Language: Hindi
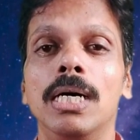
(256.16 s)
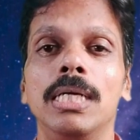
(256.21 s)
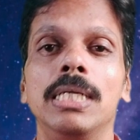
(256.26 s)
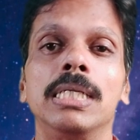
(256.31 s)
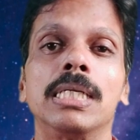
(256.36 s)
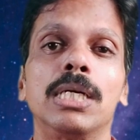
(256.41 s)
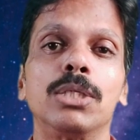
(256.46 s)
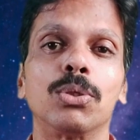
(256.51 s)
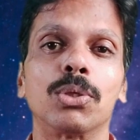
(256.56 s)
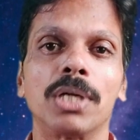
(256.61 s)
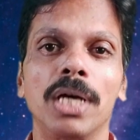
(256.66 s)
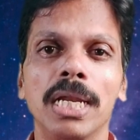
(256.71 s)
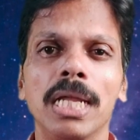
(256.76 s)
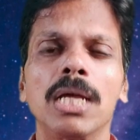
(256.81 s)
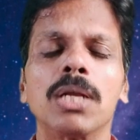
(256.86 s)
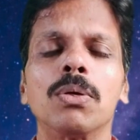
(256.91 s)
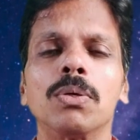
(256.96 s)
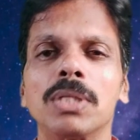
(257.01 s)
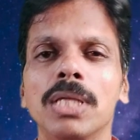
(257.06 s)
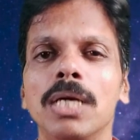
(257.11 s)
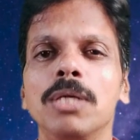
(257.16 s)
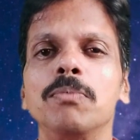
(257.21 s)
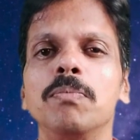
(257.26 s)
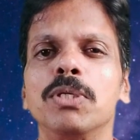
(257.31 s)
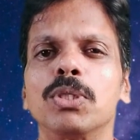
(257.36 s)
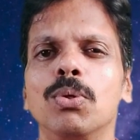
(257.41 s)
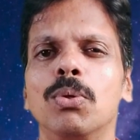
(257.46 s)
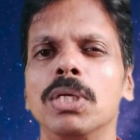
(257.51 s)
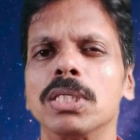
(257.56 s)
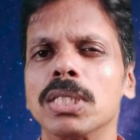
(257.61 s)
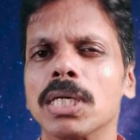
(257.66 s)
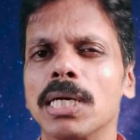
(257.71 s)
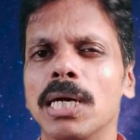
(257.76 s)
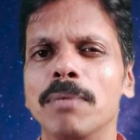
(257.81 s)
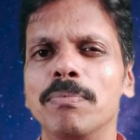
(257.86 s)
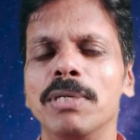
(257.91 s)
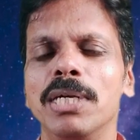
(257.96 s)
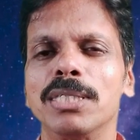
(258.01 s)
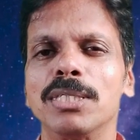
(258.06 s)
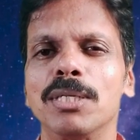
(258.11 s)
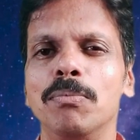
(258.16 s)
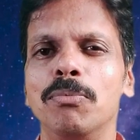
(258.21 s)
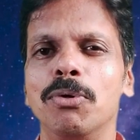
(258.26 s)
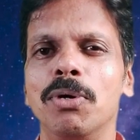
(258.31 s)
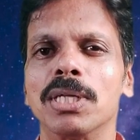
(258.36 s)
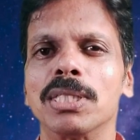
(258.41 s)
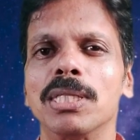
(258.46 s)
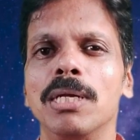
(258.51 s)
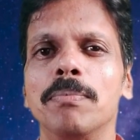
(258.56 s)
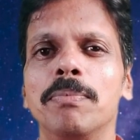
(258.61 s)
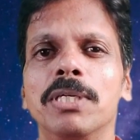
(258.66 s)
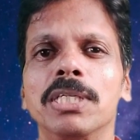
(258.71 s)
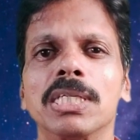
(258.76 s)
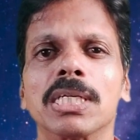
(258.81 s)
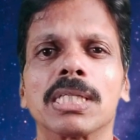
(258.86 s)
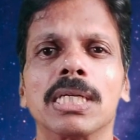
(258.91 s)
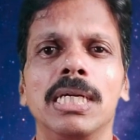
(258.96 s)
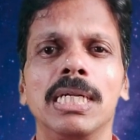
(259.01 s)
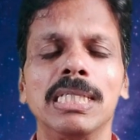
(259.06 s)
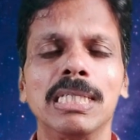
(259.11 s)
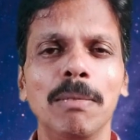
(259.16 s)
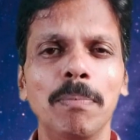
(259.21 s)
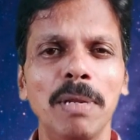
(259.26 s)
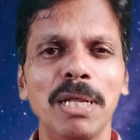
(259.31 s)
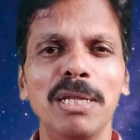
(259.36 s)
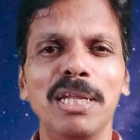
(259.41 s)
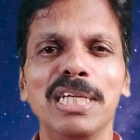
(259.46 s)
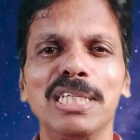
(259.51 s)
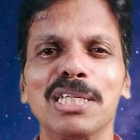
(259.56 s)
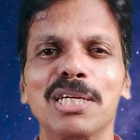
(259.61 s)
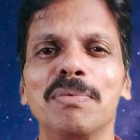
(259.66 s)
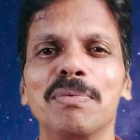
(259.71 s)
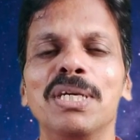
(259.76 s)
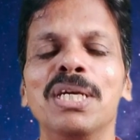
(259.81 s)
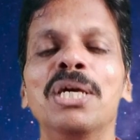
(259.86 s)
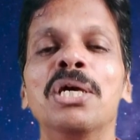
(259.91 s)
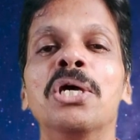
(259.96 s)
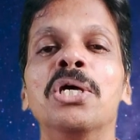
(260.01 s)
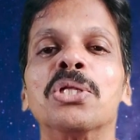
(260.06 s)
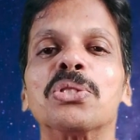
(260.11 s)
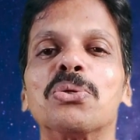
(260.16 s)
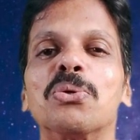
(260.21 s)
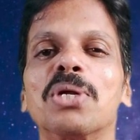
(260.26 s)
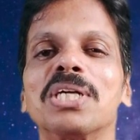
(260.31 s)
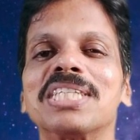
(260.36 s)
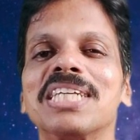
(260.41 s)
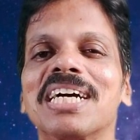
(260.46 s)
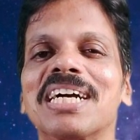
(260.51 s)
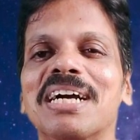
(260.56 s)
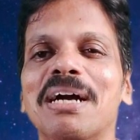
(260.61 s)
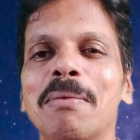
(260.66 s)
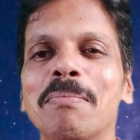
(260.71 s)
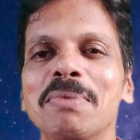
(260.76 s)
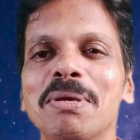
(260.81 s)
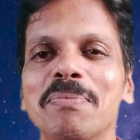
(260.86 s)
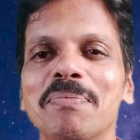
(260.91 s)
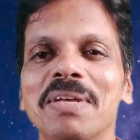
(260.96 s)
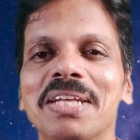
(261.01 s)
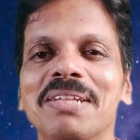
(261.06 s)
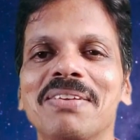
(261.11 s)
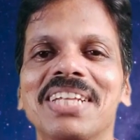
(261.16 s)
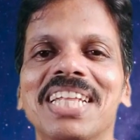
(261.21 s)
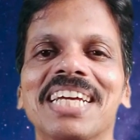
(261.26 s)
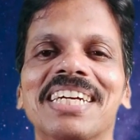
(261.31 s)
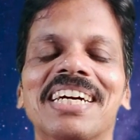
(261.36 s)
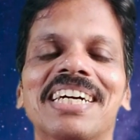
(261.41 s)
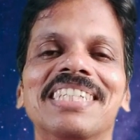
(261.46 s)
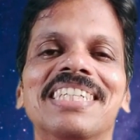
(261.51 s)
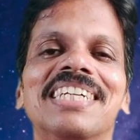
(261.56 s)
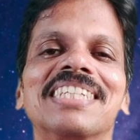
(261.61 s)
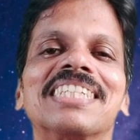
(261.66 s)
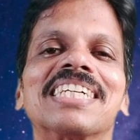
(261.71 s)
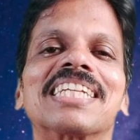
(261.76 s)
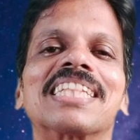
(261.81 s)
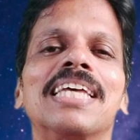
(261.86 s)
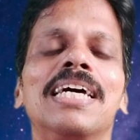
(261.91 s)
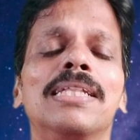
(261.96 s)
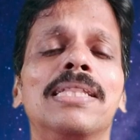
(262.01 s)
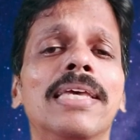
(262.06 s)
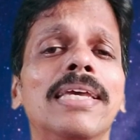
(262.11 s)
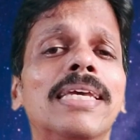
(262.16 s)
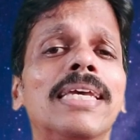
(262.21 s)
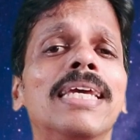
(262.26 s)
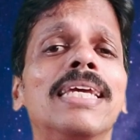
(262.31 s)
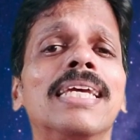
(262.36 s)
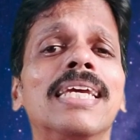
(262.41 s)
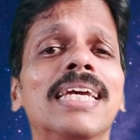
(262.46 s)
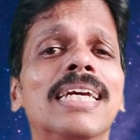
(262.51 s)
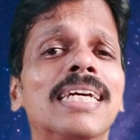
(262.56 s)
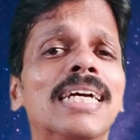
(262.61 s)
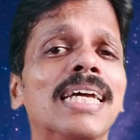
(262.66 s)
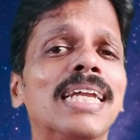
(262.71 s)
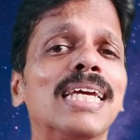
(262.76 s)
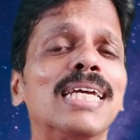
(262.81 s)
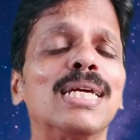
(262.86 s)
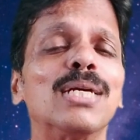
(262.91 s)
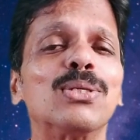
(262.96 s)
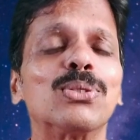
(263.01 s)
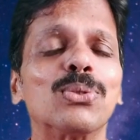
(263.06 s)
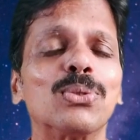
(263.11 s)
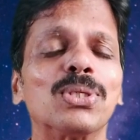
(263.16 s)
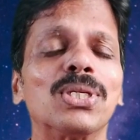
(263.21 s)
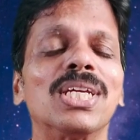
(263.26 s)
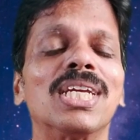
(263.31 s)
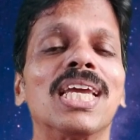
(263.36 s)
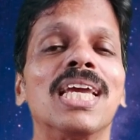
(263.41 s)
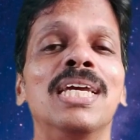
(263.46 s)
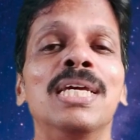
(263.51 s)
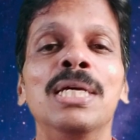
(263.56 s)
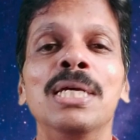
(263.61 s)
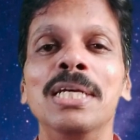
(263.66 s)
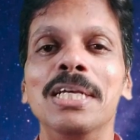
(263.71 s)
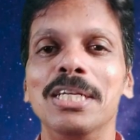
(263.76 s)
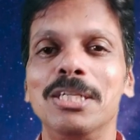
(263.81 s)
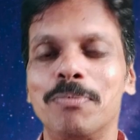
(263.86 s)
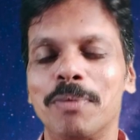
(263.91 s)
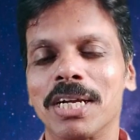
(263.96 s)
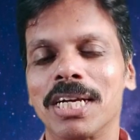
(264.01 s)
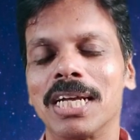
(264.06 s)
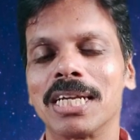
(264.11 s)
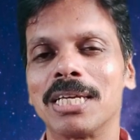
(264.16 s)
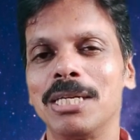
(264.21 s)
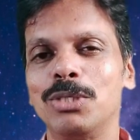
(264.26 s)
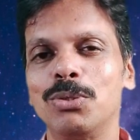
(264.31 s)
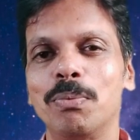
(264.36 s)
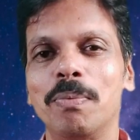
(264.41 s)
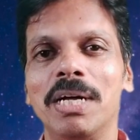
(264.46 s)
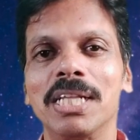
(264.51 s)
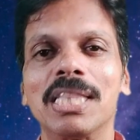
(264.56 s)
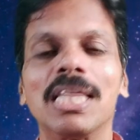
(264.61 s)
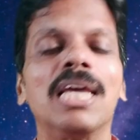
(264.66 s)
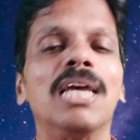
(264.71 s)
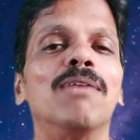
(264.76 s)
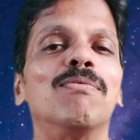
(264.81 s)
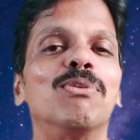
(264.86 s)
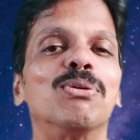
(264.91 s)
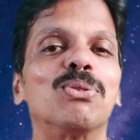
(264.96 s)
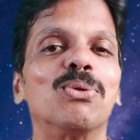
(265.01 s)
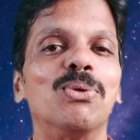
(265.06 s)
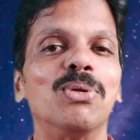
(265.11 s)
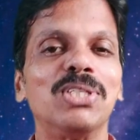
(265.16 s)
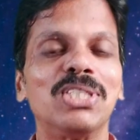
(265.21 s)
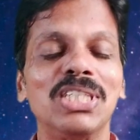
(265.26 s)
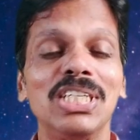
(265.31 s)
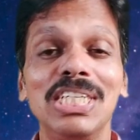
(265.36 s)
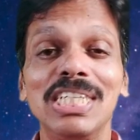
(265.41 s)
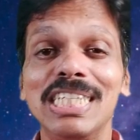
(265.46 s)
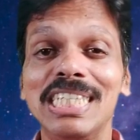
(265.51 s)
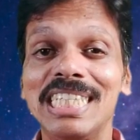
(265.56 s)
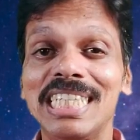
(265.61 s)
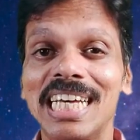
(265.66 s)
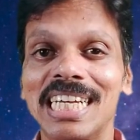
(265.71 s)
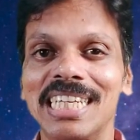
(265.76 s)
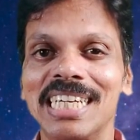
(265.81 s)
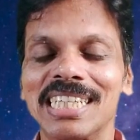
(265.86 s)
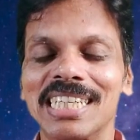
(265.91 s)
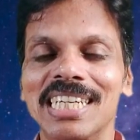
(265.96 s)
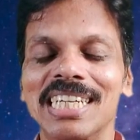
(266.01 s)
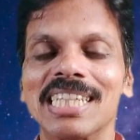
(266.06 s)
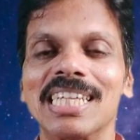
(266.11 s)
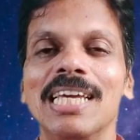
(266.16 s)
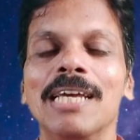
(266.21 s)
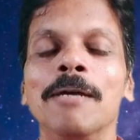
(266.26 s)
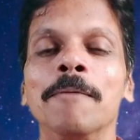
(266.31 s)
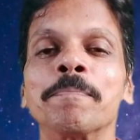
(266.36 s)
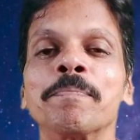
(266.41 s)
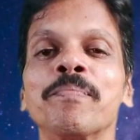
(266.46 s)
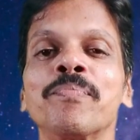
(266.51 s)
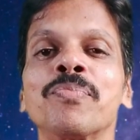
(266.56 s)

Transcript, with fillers: इनका जो करियर होता है इनमें थोड़ा सा खामियाजा भुगतना पड़ सकता है डिसिप्लिन नेचर भी थोड़ा सा कम इनमें देखा जा सकता है देखेंगे करेंगे सोचेंगे इस प्रकार की जो बातें हैं वो थोड़ी सी ज़्यादा करते हैं